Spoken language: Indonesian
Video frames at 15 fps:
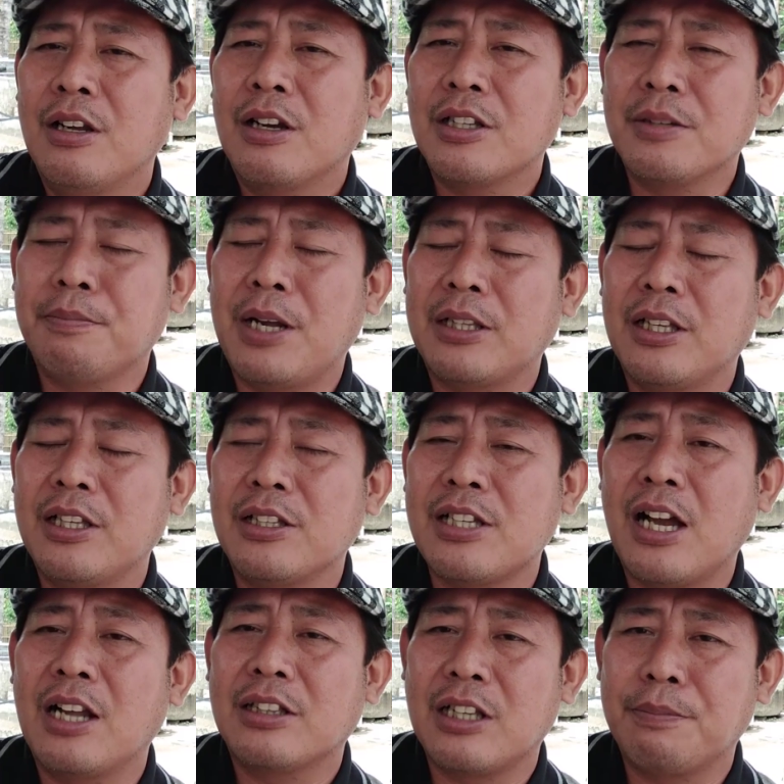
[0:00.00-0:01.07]
kesempatannya
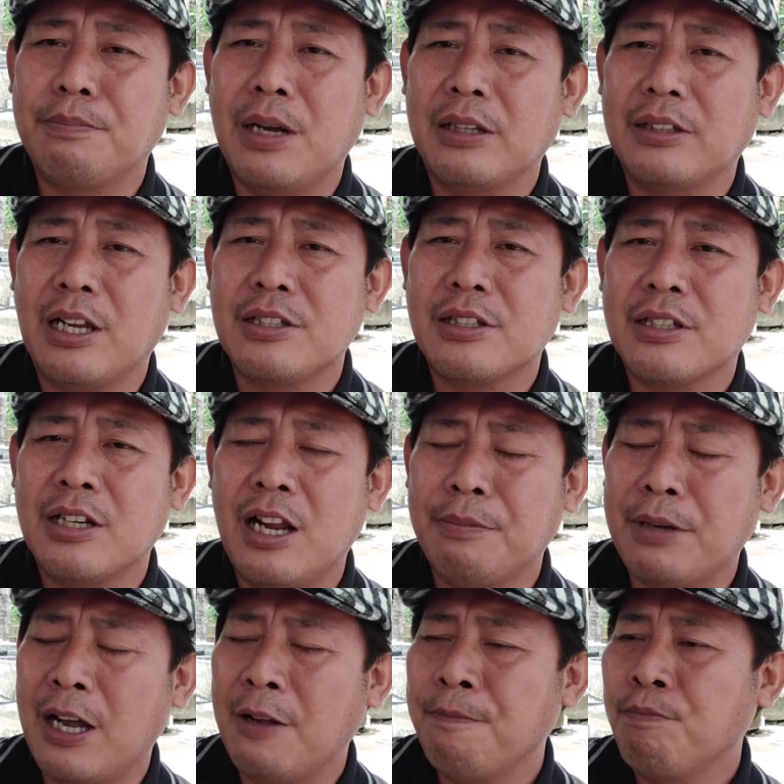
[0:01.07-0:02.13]
sangat terbatas.
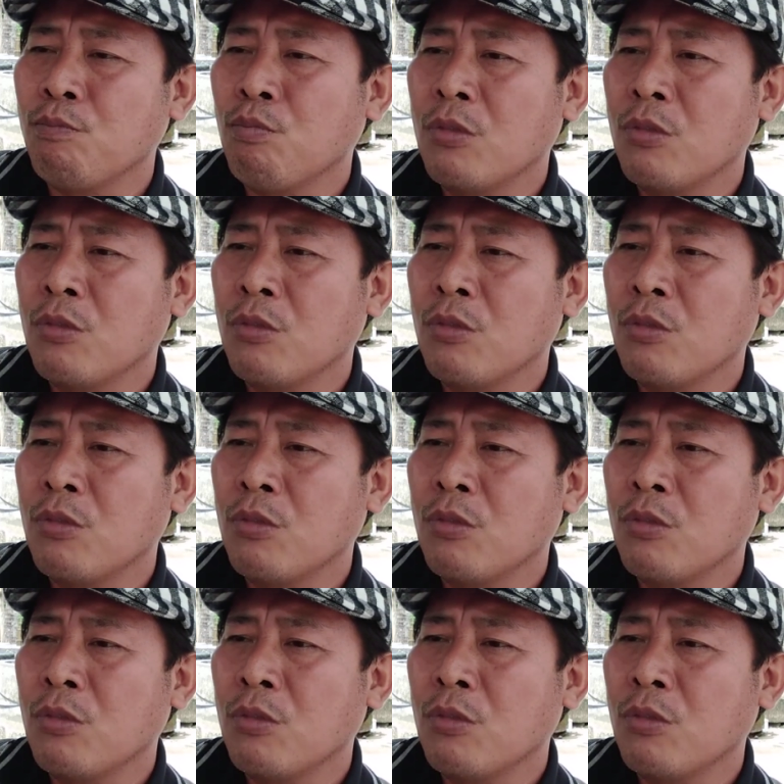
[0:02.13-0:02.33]
Kenapa?